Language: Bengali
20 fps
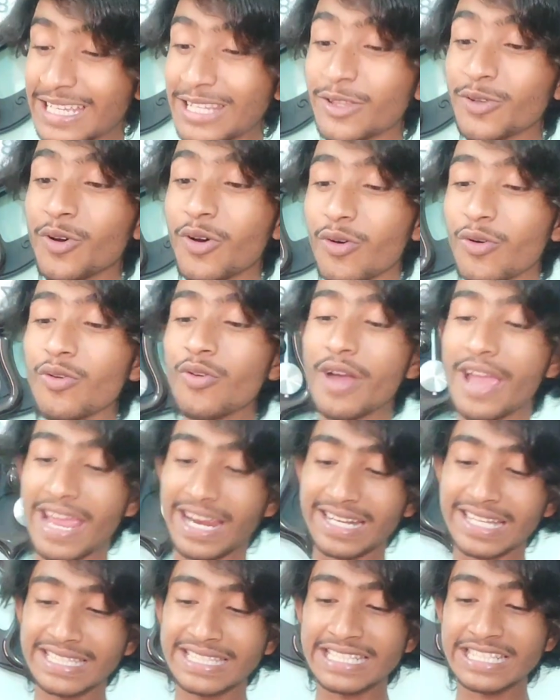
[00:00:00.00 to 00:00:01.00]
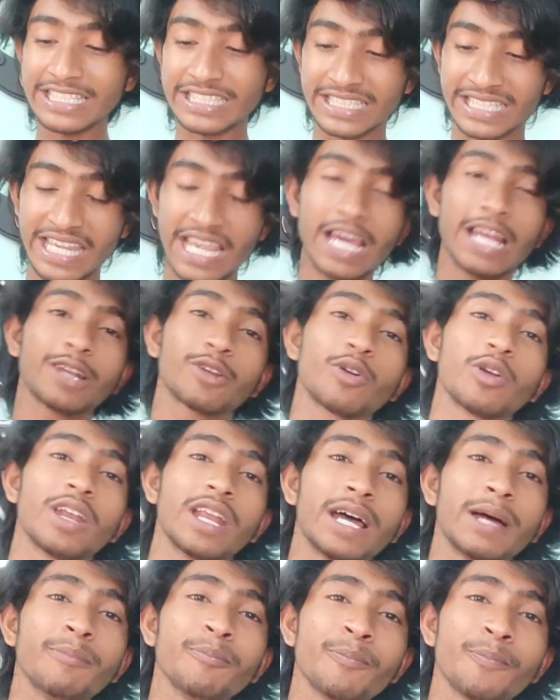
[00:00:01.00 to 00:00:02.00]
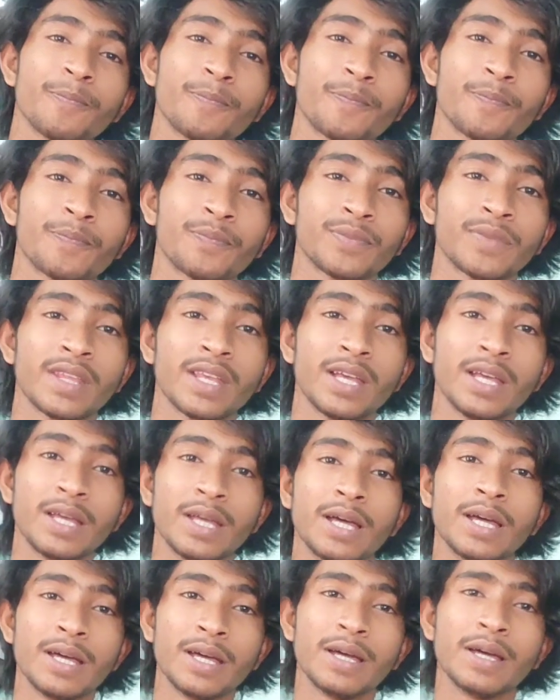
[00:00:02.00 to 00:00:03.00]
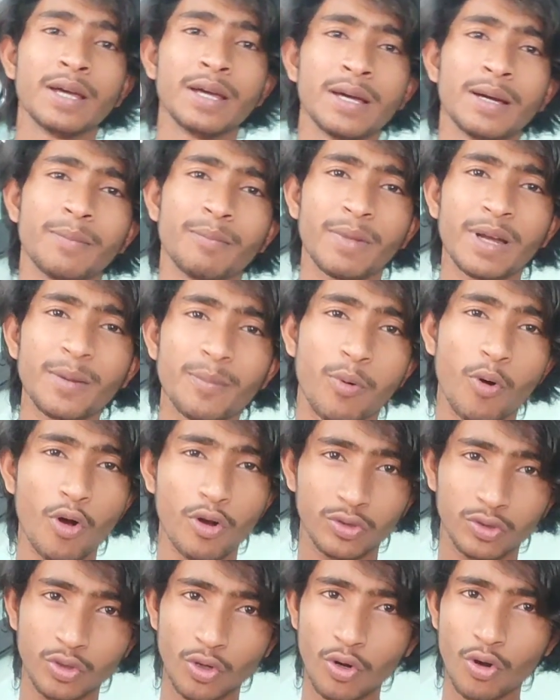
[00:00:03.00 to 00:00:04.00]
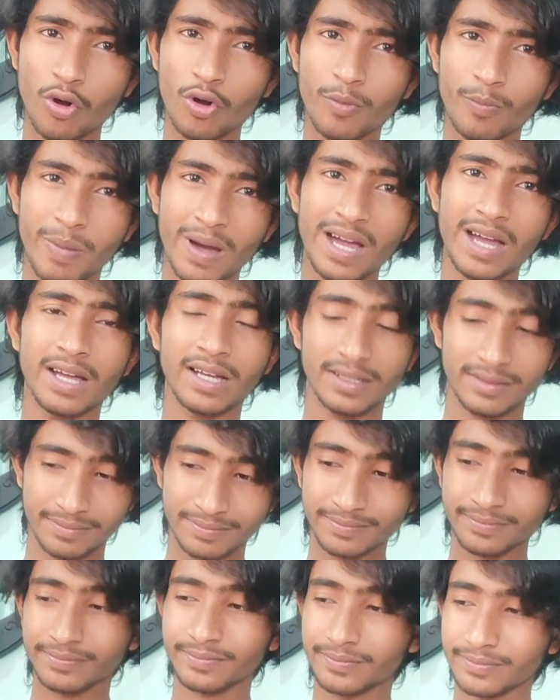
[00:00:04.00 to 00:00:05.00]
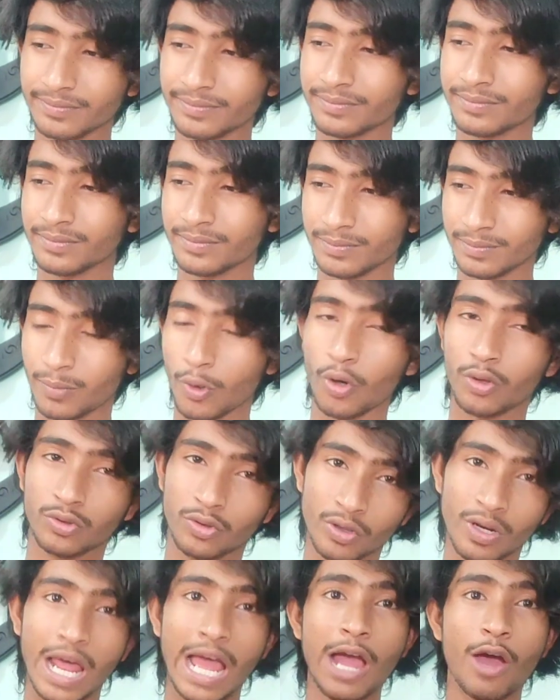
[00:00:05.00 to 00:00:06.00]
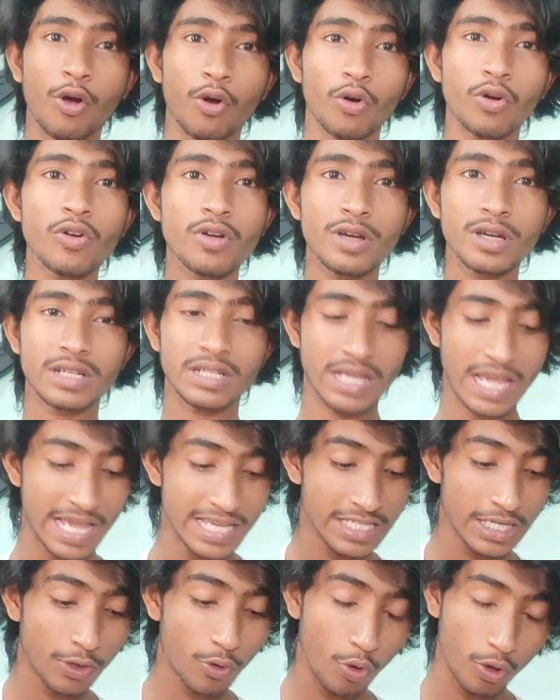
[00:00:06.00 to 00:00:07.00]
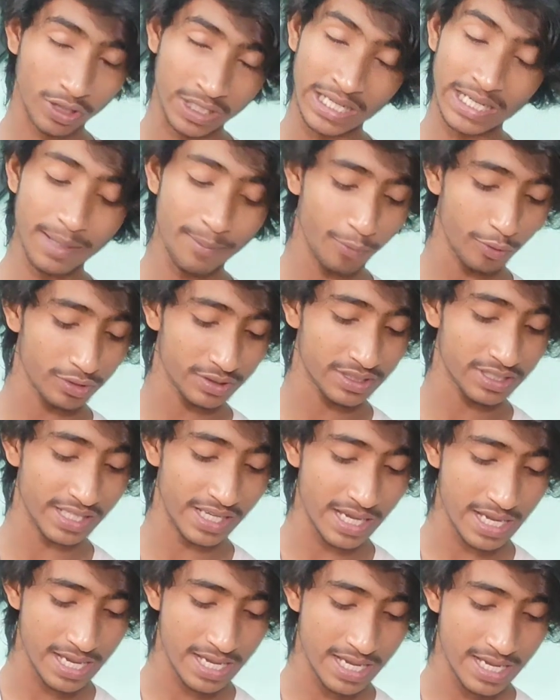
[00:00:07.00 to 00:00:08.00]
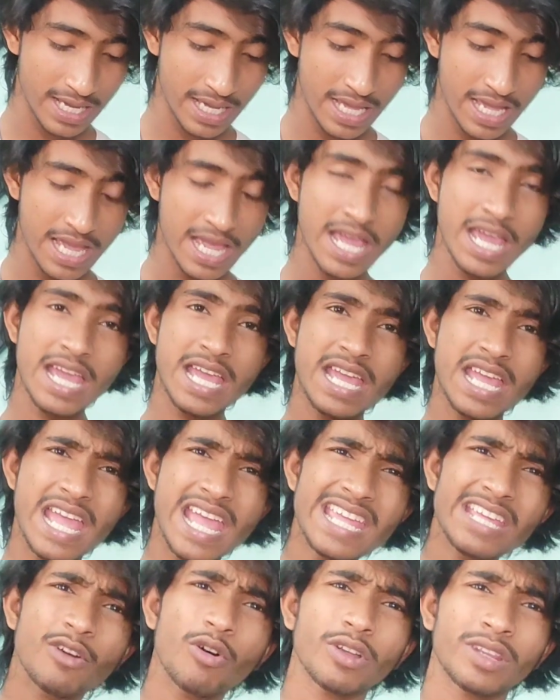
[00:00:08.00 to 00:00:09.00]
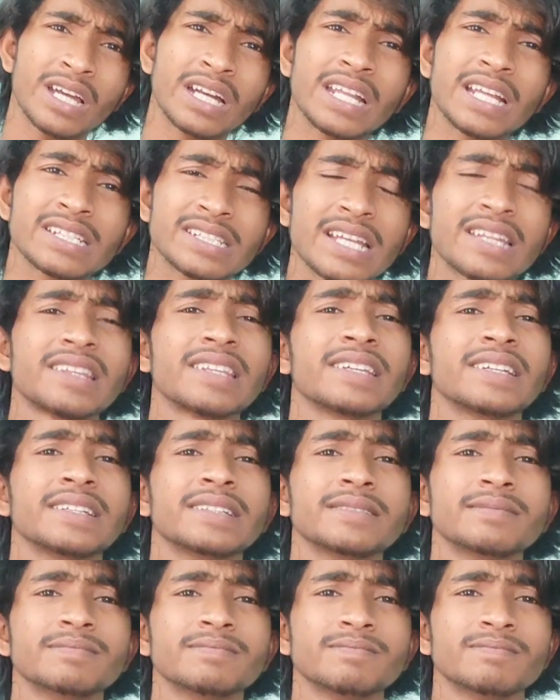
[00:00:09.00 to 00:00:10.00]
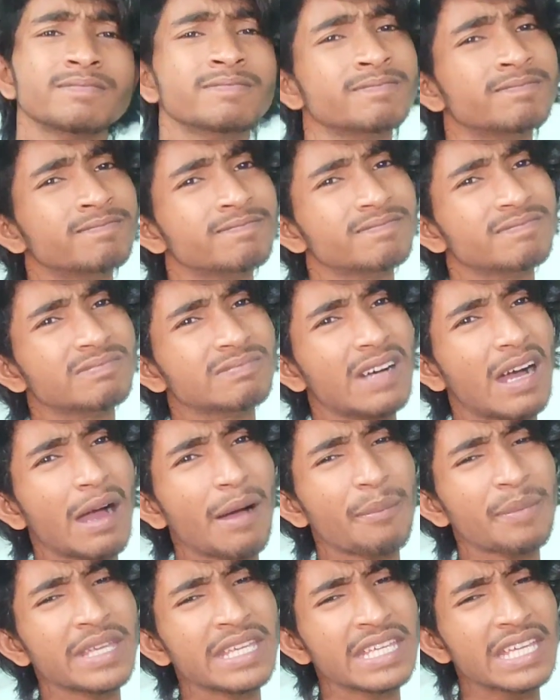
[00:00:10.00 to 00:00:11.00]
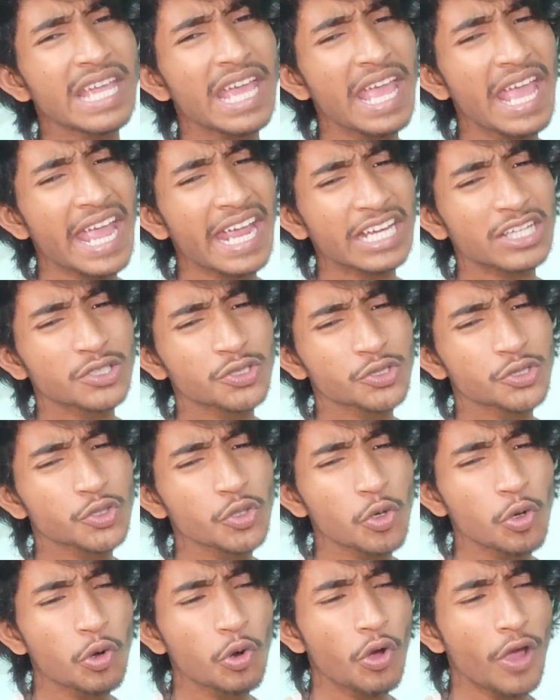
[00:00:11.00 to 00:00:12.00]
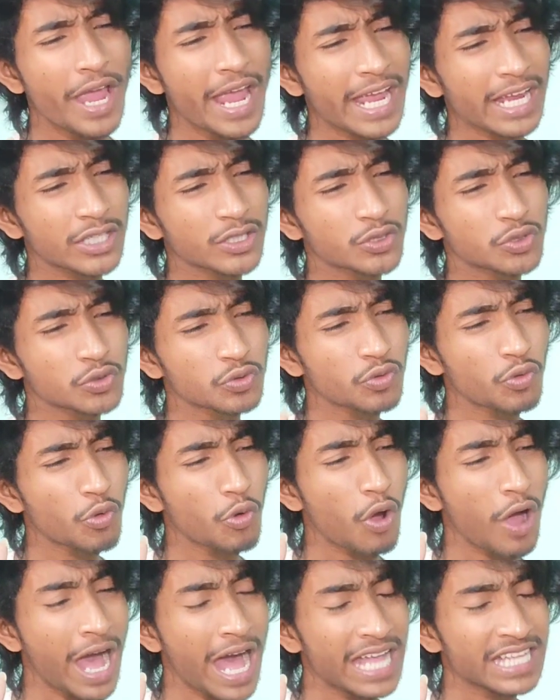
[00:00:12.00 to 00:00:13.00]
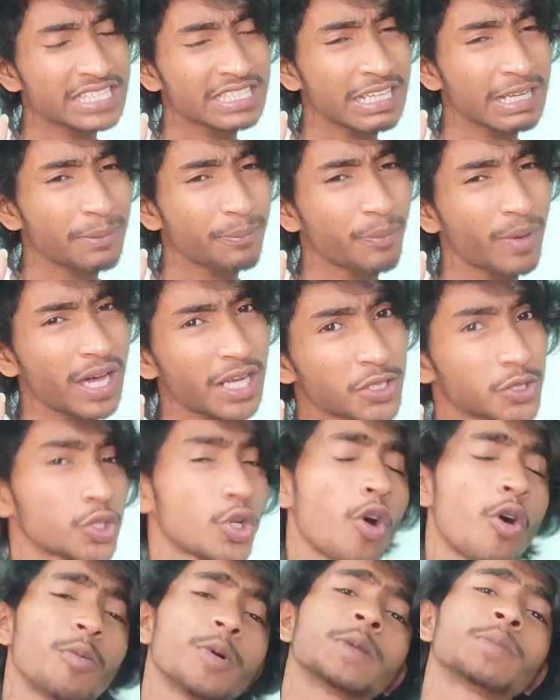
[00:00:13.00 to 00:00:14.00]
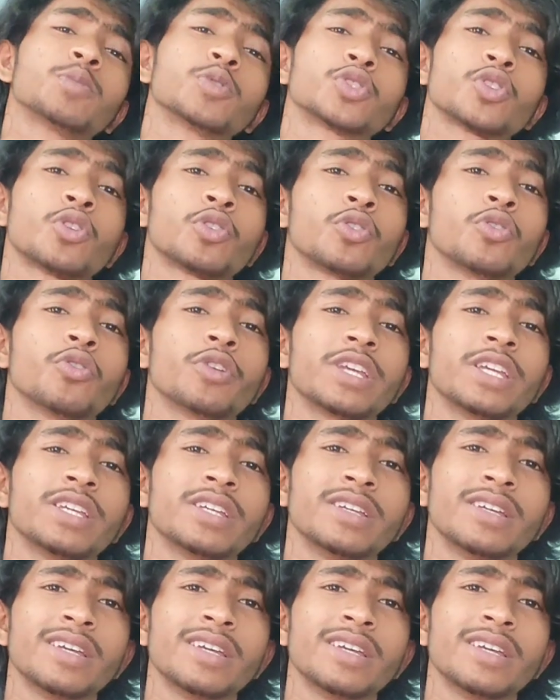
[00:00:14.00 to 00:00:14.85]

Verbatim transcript: কিন্তু একটা জিনিস খেয়াল করলাম মানে ভক্ত হোক বা ভক্ত না হোক এই যে কথাটা বলছে এই কথাটার সাথে আমি একশো একশো হাজার বার সহমত পোষণ করি